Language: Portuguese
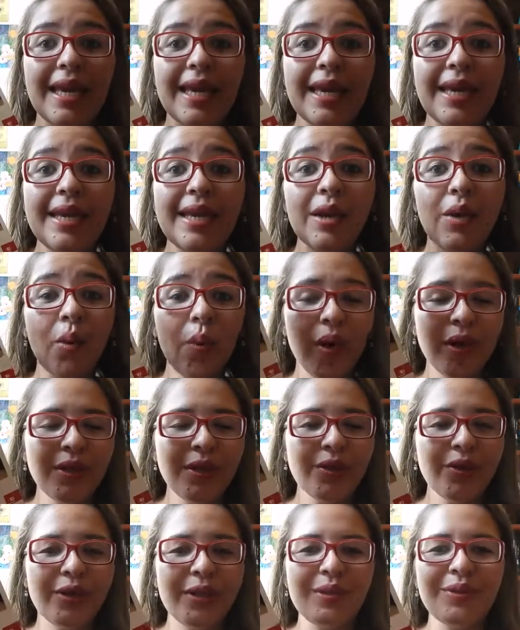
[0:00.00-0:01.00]
e quando
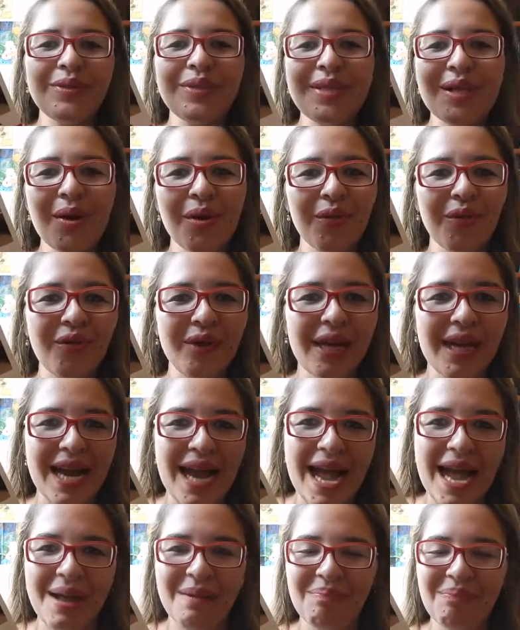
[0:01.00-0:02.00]
eu li O Se Eu
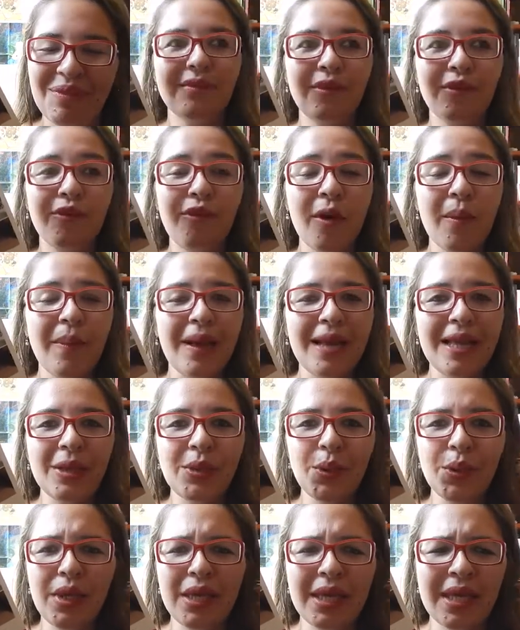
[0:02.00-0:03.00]
Ficar, foi uma
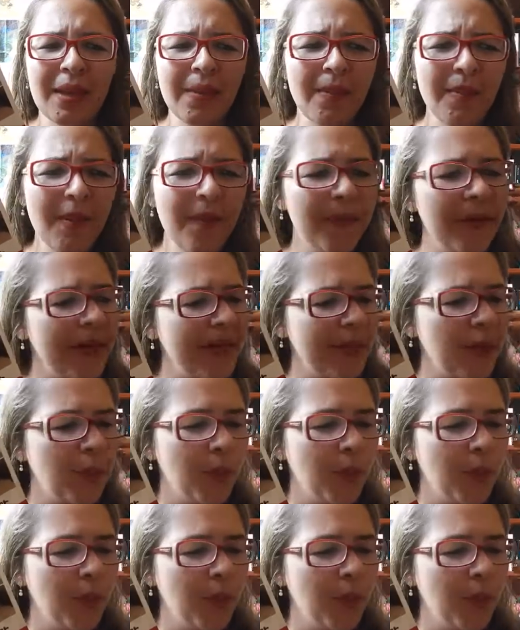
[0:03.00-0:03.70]
leitura que me prendeu